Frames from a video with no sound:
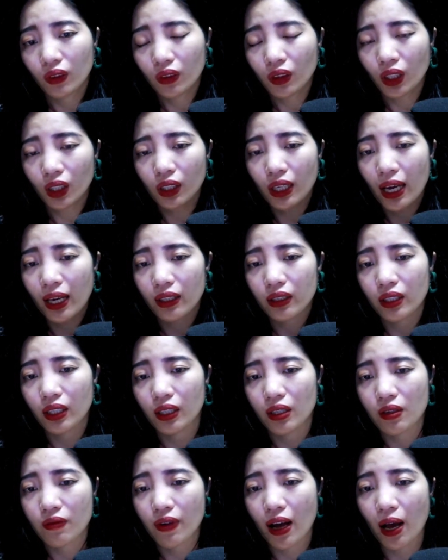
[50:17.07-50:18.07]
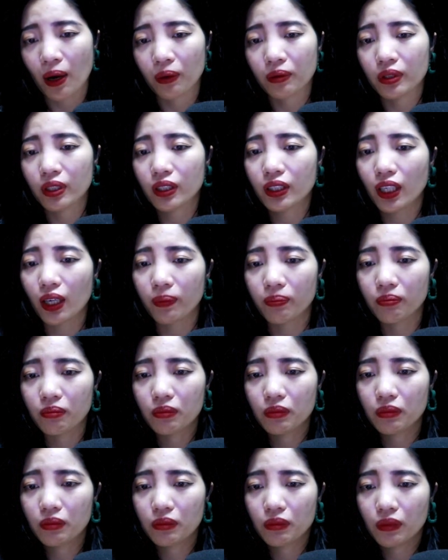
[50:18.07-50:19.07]
Nhật Hạ nhìn vào những cặp
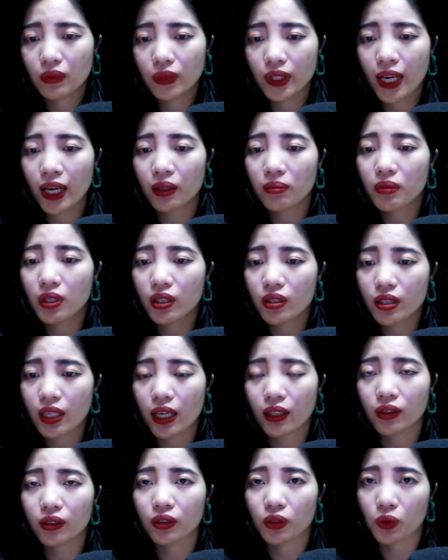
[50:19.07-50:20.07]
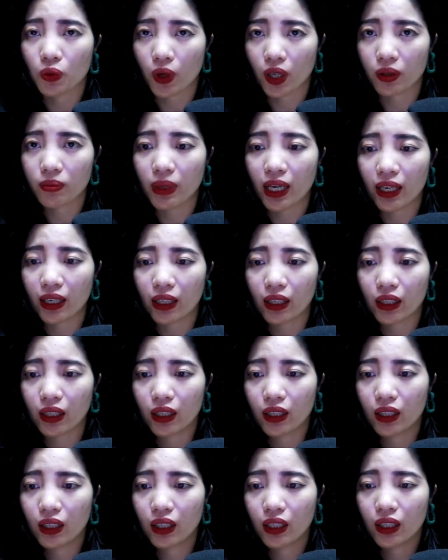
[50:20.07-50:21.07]
đang bước ra từ quán bar.
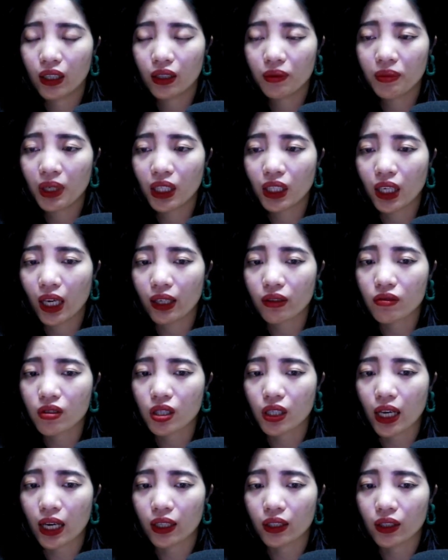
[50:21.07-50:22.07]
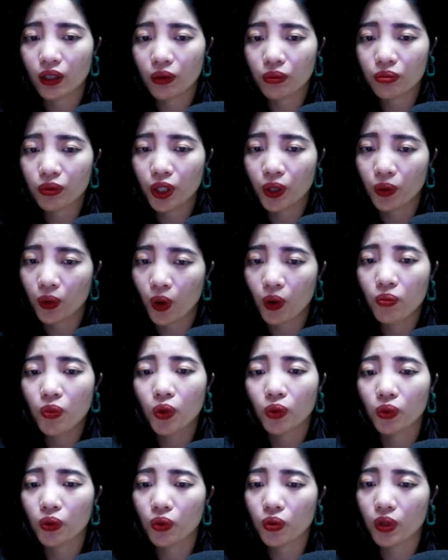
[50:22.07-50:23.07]
Bên cạnh người đàn ông đều có
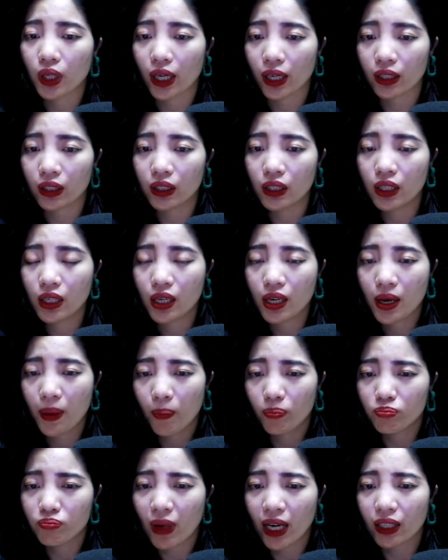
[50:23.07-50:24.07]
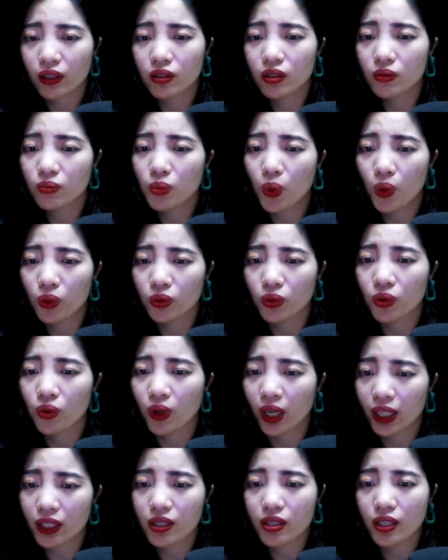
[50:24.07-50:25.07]
một cô gái mặc những bộ đồ
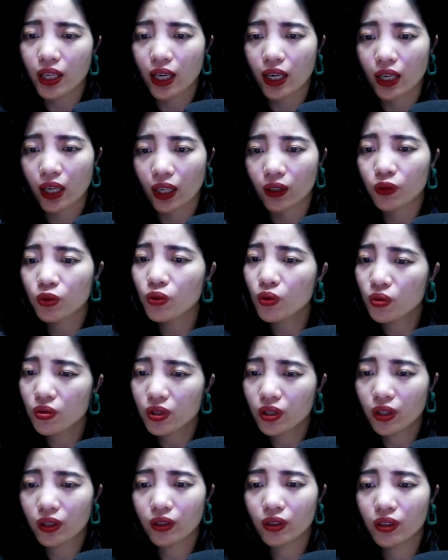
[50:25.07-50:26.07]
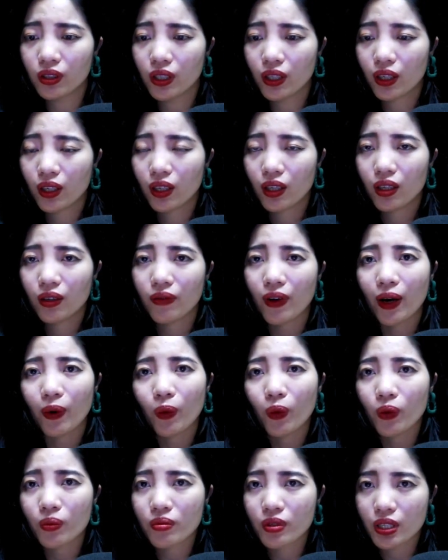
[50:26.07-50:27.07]
cắt xẻ ngắn cũn cỡn và
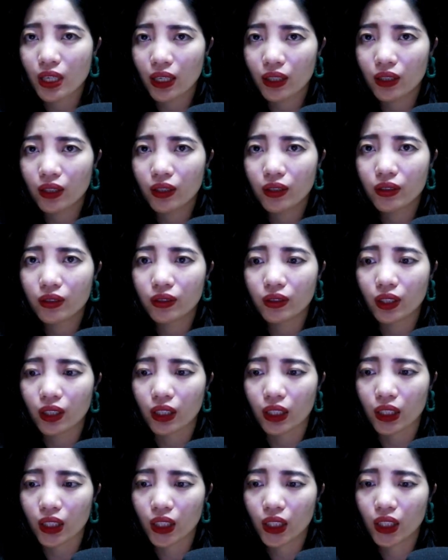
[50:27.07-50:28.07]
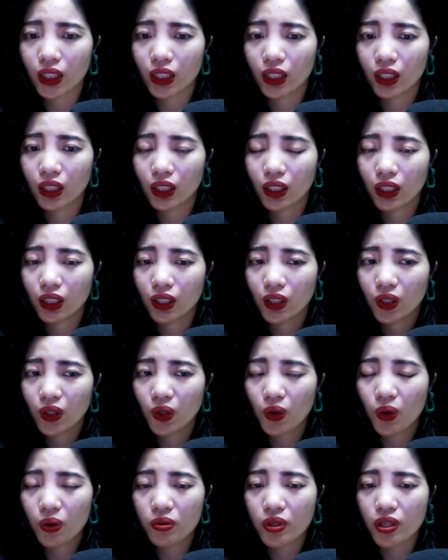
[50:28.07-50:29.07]
ôm sát lấy cơ thể.
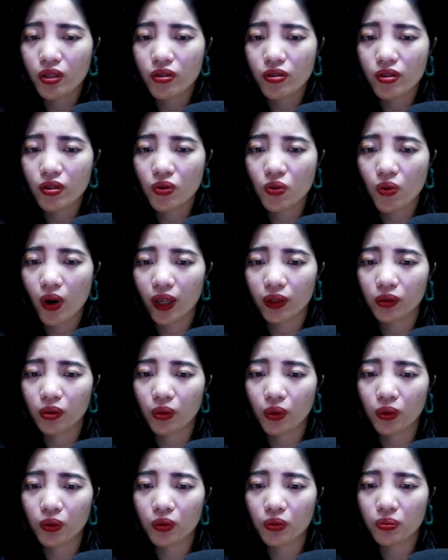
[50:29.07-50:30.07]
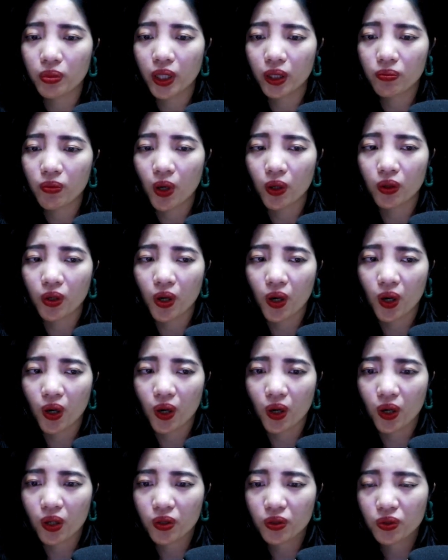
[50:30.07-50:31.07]
Cô nhìn sơ qua thôi cũng biết bọn
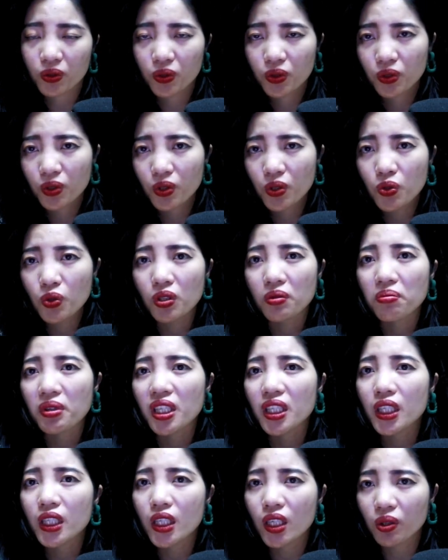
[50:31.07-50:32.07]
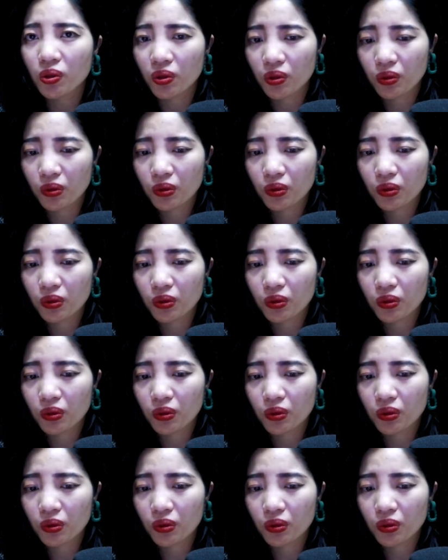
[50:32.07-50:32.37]
họ chuẩn bị đi đâu.